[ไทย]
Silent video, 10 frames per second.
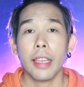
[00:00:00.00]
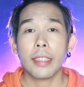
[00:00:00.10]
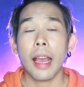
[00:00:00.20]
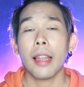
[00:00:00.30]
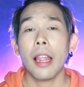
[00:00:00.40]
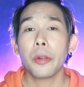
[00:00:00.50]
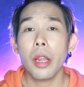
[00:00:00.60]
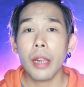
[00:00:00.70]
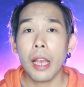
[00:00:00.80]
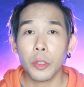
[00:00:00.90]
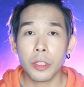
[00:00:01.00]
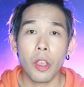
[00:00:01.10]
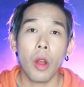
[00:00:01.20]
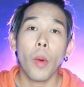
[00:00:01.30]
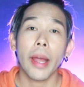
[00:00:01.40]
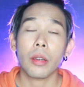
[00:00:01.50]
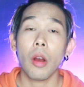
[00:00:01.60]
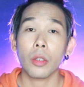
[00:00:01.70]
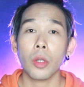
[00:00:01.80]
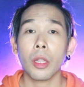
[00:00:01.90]
เหตุการณ์และเรื่องราวสุดสยองขวัญข
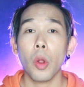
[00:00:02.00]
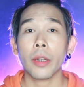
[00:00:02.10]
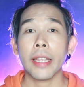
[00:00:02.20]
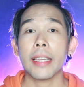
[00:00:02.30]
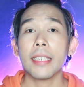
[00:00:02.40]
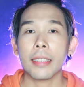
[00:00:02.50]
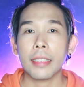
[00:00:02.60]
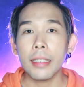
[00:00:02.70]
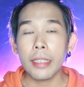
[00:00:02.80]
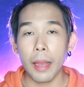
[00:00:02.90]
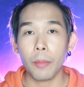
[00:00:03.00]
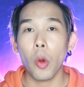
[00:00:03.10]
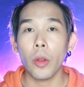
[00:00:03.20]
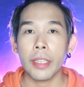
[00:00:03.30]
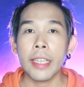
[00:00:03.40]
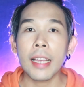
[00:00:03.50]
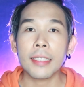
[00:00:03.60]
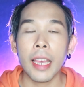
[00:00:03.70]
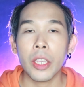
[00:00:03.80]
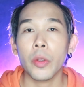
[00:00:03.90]
องตัวตลกนี้เกิดขึ้นกับคนที่อา
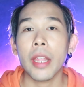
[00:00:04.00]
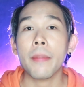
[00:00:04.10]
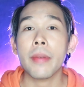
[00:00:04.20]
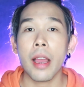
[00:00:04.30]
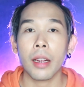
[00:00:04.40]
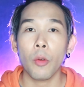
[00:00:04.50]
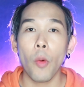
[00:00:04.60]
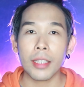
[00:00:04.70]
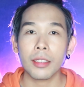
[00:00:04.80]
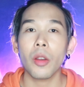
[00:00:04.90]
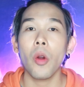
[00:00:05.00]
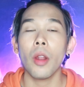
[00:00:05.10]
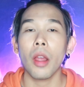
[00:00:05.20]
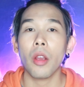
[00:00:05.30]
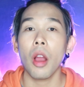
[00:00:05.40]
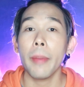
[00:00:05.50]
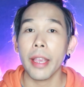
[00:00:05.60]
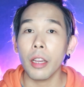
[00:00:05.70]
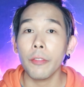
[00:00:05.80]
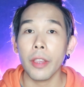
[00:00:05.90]
ศัยอยู่ในเมือง Wasco แล้วก็
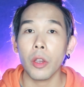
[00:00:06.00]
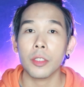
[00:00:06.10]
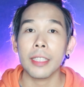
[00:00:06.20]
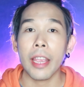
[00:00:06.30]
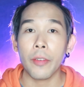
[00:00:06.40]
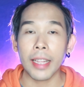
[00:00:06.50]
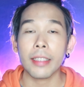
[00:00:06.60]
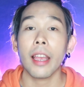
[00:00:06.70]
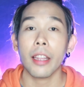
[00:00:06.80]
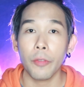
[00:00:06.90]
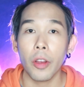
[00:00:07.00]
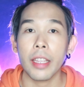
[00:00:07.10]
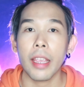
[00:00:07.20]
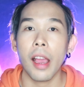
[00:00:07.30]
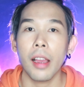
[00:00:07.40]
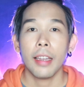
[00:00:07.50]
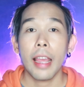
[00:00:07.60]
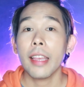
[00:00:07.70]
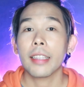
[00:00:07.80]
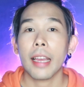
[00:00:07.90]
Bakersfield ในรัฐแคลิฟอร์เนีย
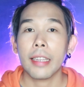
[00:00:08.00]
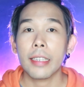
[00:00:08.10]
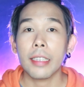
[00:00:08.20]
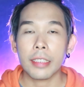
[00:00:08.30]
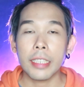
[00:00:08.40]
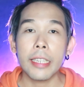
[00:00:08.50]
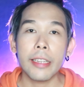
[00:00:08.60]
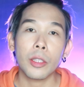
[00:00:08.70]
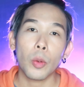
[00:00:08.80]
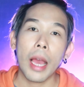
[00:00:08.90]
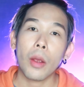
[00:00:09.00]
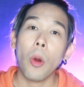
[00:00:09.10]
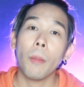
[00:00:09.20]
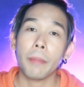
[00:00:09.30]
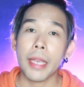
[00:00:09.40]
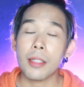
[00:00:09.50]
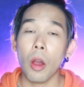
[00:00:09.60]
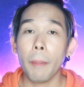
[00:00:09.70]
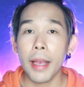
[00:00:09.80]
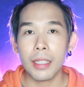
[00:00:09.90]
และเหตุการณ์นี้เกิดขึ้นอนตุลาคมปี ส
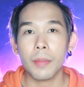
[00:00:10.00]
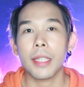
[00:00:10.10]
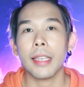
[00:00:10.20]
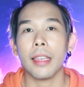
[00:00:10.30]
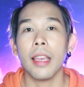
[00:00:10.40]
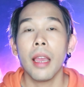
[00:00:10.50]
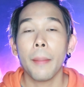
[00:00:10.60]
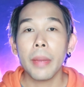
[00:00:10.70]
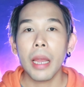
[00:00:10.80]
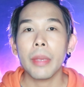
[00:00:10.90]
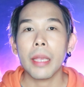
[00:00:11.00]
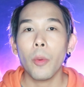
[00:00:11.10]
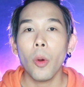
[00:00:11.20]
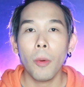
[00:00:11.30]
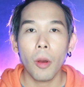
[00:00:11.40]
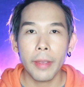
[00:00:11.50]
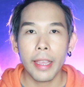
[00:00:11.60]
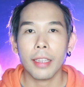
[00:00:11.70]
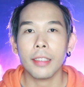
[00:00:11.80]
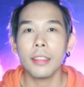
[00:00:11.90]
องพันสิบสี่ เมื่อมีผู้พบเห็น